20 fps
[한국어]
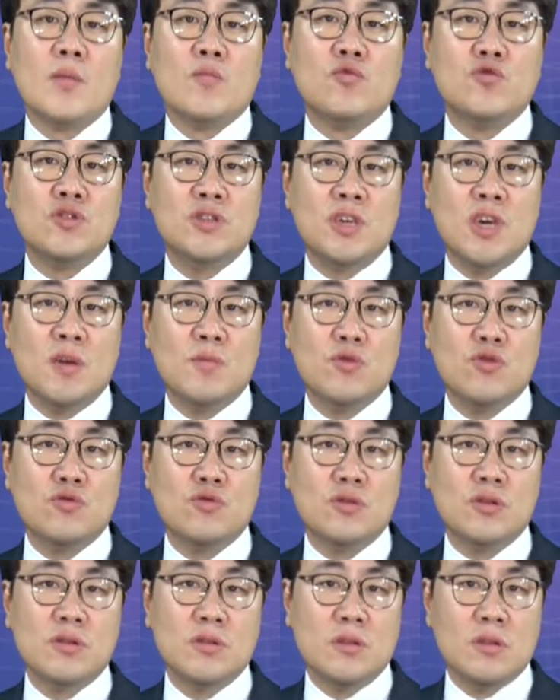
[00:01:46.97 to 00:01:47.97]
부채
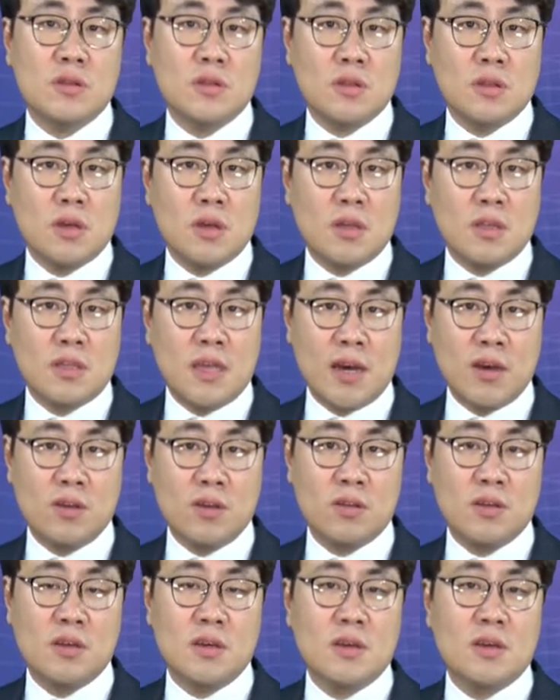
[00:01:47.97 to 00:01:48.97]
비율은
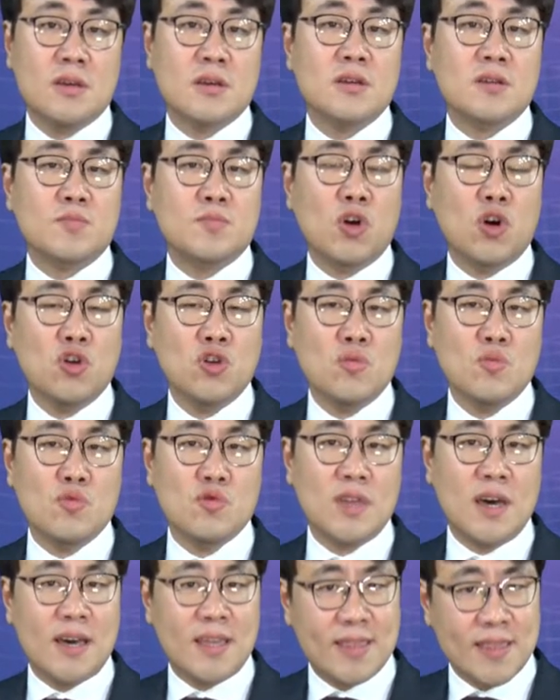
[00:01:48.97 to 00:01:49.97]
당연히 그
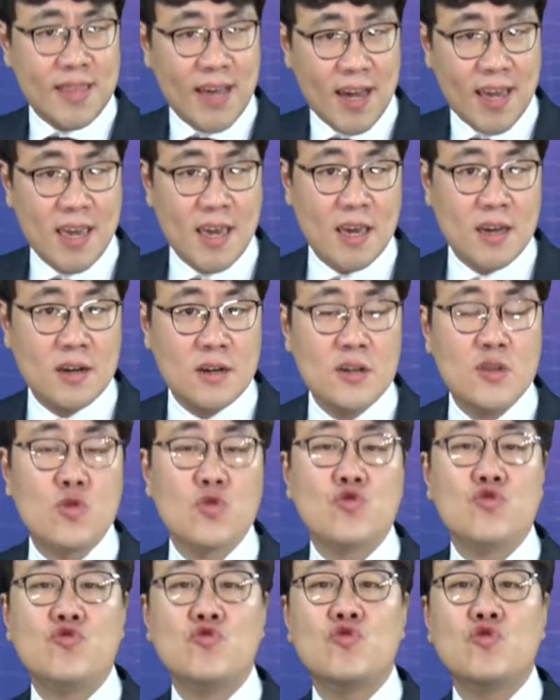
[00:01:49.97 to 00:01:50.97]
평균보다 낮게 그리고
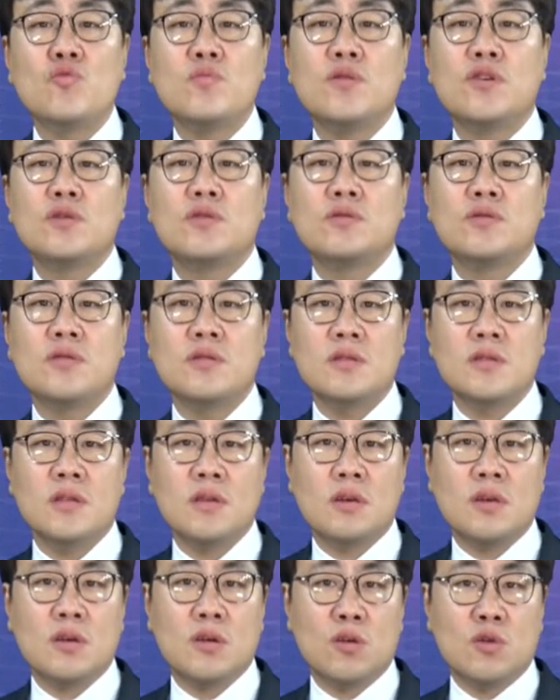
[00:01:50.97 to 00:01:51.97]
유동 비율은
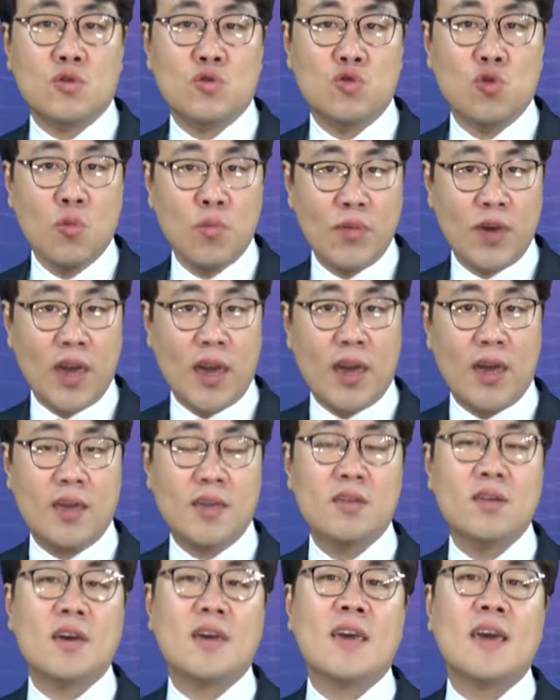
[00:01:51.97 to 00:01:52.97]
높게
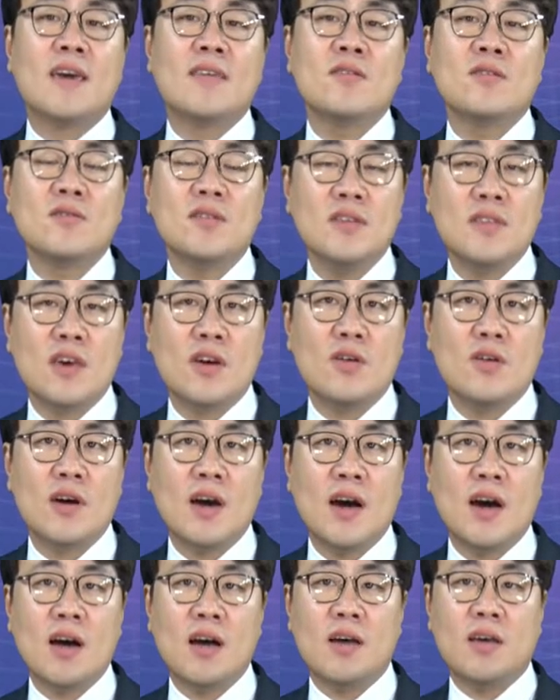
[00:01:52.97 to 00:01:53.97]
이렇게 개선이
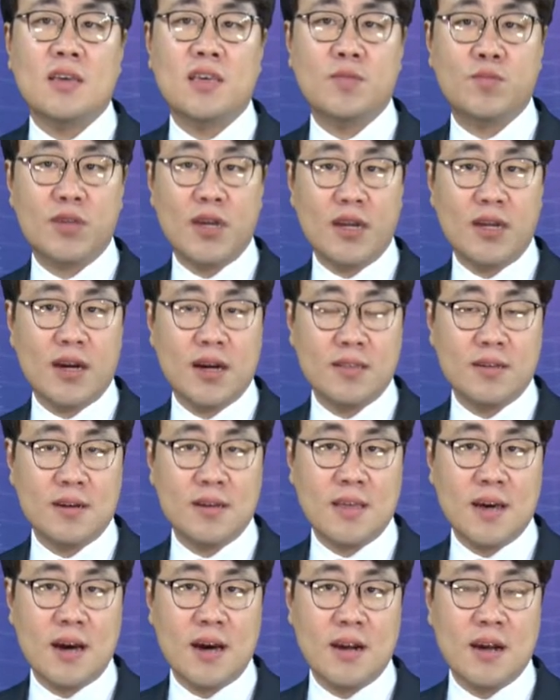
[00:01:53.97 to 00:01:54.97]
되어야 입찰이
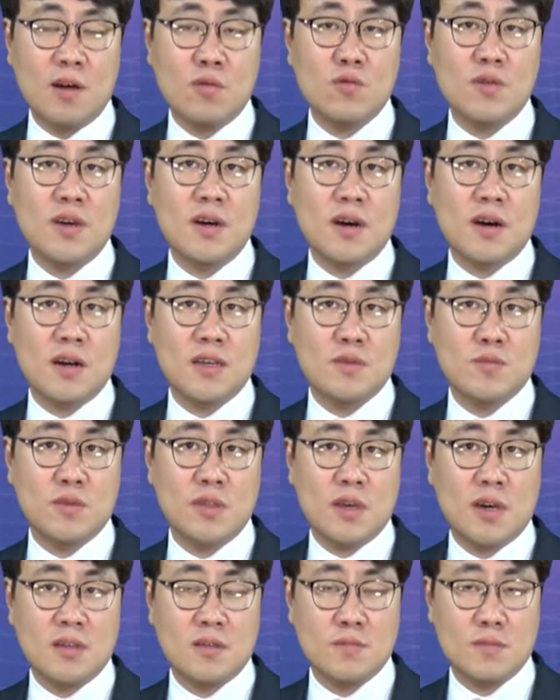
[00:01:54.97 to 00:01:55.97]
가능하다라고 생각하시면
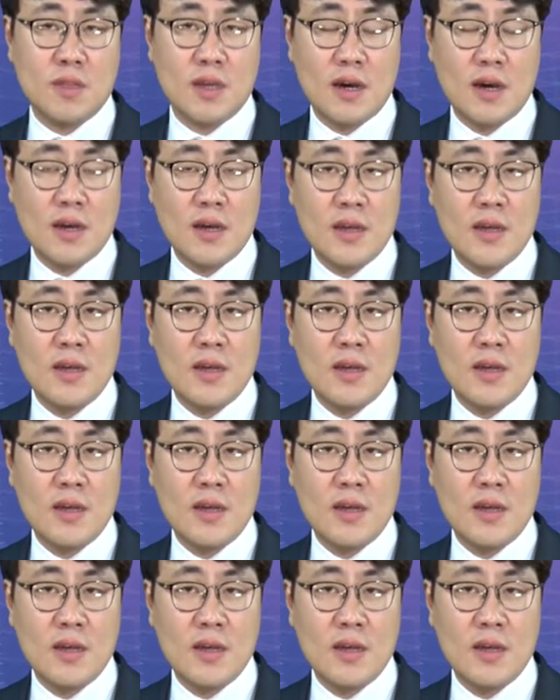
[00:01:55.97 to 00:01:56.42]
되겠습니다.